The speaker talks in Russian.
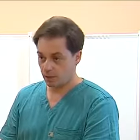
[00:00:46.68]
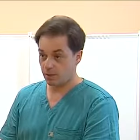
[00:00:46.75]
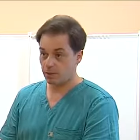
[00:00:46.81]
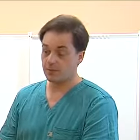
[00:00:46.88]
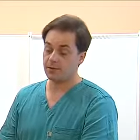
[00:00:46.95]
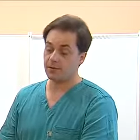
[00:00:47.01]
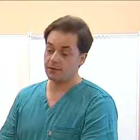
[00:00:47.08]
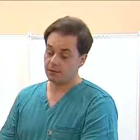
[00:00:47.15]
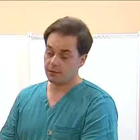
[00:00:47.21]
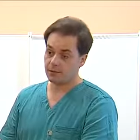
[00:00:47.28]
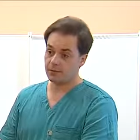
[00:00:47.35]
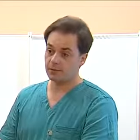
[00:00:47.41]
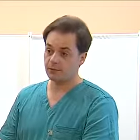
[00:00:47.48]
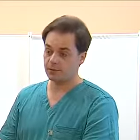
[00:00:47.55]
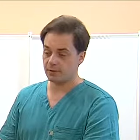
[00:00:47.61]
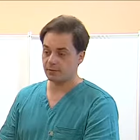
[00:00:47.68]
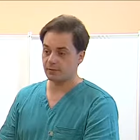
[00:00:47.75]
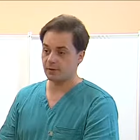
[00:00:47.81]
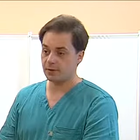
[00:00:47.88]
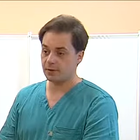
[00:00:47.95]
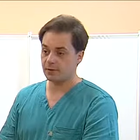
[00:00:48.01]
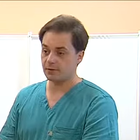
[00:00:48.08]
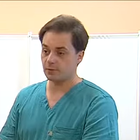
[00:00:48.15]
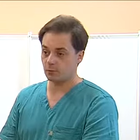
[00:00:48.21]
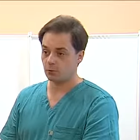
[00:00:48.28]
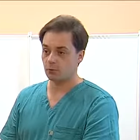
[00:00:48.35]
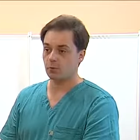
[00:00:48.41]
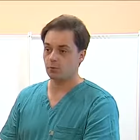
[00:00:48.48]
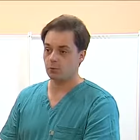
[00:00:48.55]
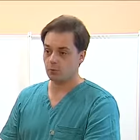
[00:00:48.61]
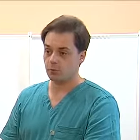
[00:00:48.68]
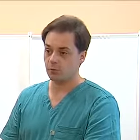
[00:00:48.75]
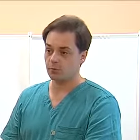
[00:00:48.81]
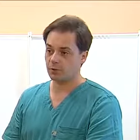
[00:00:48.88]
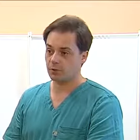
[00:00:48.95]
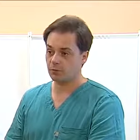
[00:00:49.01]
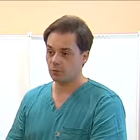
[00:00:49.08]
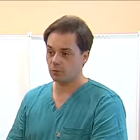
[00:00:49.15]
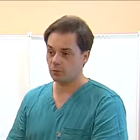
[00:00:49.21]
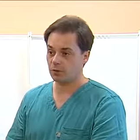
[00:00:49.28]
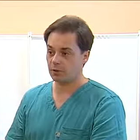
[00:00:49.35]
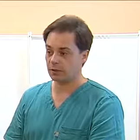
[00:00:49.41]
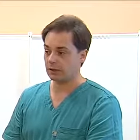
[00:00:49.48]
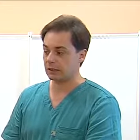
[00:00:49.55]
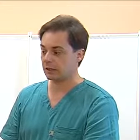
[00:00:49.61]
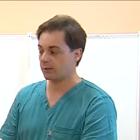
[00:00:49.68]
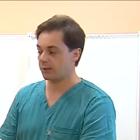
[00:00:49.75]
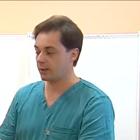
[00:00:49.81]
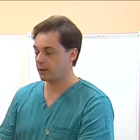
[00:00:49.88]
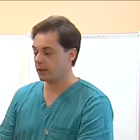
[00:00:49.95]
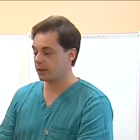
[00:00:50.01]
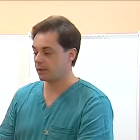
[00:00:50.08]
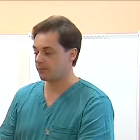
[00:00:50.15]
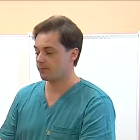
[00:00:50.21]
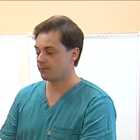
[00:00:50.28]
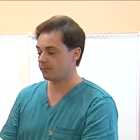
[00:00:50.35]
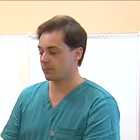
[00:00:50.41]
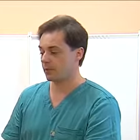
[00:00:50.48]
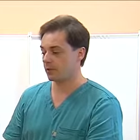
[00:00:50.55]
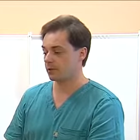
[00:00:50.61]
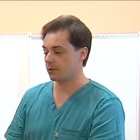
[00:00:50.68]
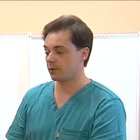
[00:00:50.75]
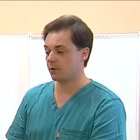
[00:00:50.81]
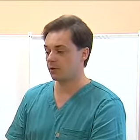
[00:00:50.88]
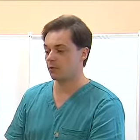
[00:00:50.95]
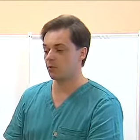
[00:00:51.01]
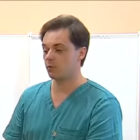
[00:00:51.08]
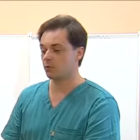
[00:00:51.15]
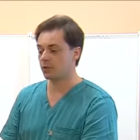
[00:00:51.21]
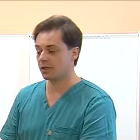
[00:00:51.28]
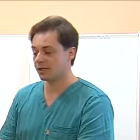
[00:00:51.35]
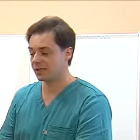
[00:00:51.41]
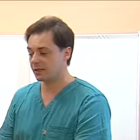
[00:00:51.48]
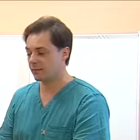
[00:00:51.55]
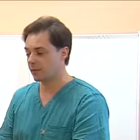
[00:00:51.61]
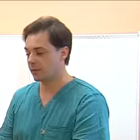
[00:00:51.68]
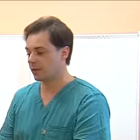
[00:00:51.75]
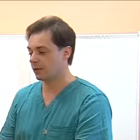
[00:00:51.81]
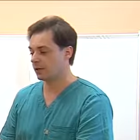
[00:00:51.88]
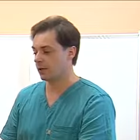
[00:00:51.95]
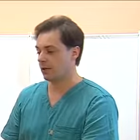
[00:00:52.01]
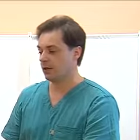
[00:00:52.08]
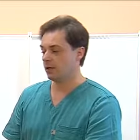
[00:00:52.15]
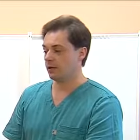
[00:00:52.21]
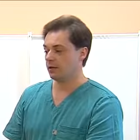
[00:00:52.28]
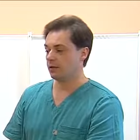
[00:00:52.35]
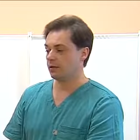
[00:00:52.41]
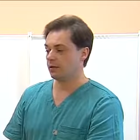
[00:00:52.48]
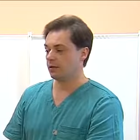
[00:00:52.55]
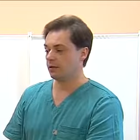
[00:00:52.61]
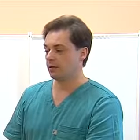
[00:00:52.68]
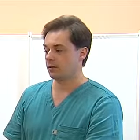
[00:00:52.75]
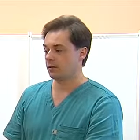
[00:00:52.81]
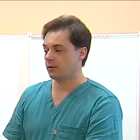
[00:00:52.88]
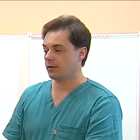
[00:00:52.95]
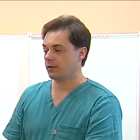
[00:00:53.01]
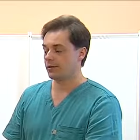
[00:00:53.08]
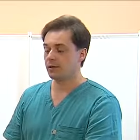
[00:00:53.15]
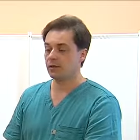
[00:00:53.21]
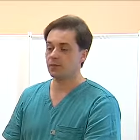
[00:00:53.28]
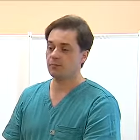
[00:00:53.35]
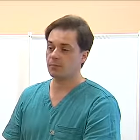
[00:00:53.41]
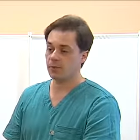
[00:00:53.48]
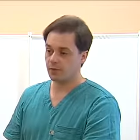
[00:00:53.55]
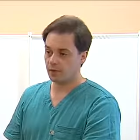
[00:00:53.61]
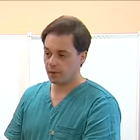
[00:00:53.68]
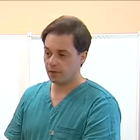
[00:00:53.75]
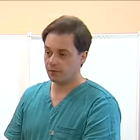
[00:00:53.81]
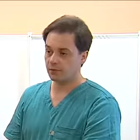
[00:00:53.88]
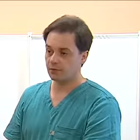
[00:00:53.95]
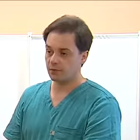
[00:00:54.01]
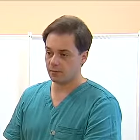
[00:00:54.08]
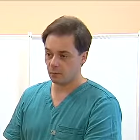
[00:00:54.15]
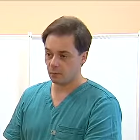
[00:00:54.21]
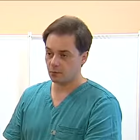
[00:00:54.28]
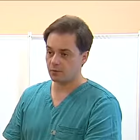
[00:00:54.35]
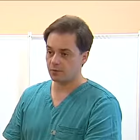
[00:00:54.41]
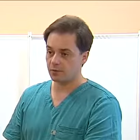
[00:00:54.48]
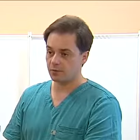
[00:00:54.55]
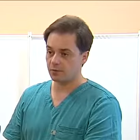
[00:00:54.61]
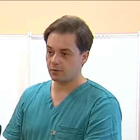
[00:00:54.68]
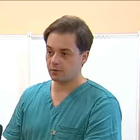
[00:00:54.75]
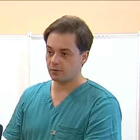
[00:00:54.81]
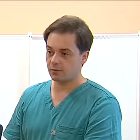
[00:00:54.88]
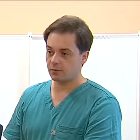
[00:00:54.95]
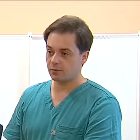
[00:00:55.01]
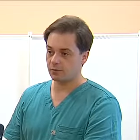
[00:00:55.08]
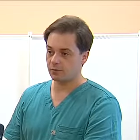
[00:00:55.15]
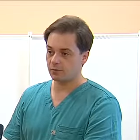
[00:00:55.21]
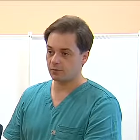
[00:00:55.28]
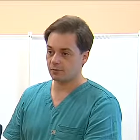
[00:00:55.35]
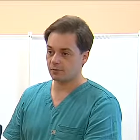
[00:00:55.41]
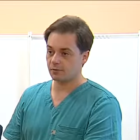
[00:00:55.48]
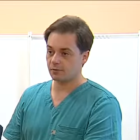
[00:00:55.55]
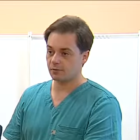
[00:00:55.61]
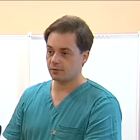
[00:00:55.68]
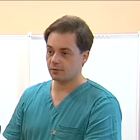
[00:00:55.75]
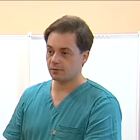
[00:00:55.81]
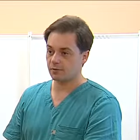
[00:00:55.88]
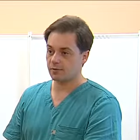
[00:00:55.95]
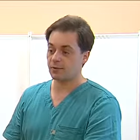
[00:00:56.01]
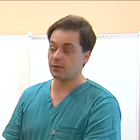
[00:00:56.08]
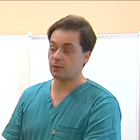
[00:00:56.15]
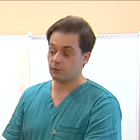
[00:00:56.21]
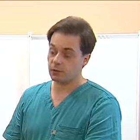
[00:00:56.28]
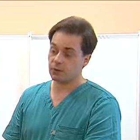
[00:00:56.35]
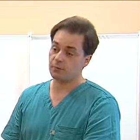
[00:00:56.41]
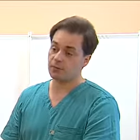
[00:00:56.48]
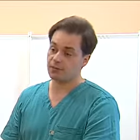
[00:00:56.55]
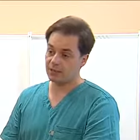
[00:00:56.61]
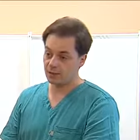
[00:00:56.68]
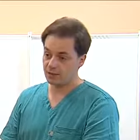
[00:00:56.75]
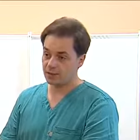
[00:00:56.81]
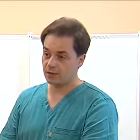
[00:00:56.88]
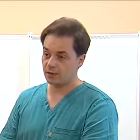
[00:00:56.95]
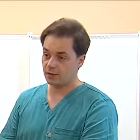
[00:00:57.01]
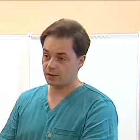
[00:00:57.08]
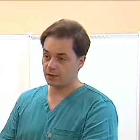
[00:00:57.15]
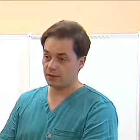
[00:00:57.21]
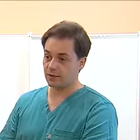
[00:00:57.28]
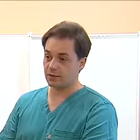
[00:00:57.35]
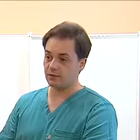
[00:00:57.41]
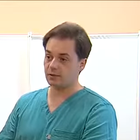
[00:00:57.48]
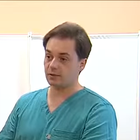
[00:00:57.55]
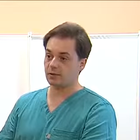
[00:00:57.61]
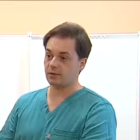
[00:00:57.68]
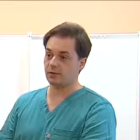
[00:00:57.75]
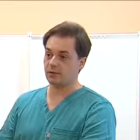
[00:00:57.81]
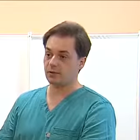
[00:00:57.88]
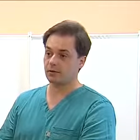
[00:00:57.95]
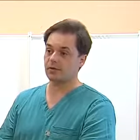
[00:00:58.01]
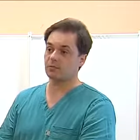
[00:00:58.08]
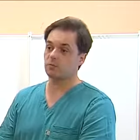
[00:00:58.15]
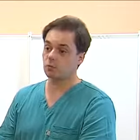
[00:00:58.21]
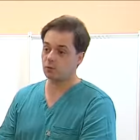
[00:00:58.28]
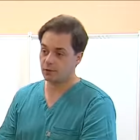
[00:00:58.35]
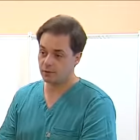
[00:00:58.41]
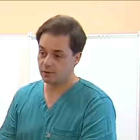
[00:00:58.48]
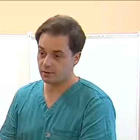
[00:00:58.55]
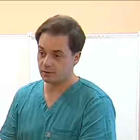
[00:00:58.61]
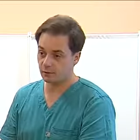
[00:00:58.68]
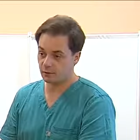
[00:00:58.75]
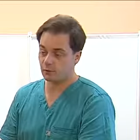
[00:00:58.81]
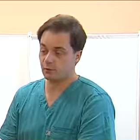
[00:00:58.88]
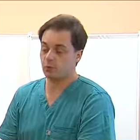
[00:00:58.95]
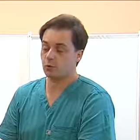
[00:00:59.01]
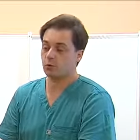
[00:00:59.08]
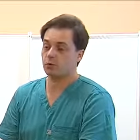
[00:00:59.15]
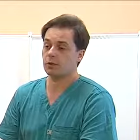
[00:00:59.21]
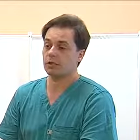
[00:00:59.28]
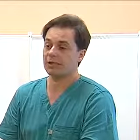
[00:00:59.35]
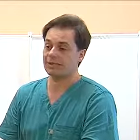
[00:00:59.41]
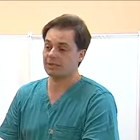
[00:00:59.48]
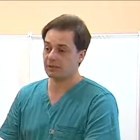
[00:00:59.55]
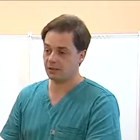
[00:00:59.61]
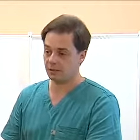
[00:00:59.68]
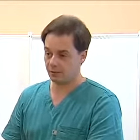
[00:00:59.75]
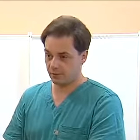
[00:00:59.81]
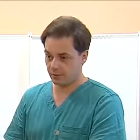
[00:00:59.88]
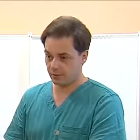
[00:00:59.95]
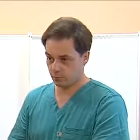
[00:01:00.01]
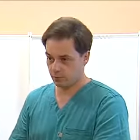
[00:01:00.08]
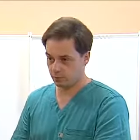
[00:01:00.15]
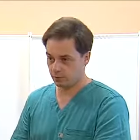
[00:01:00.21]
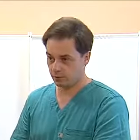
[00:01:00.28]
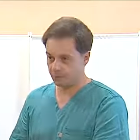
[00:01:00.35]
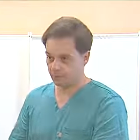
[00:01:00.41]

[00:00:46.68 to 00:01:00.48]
И, соответственно, вызывайте скорую помощь, потому что при тепловом ударе, при э, сильном перегреве возможны э, серьезные последствия, вегетативная дисфункция, ну и вплоть до летального исхода.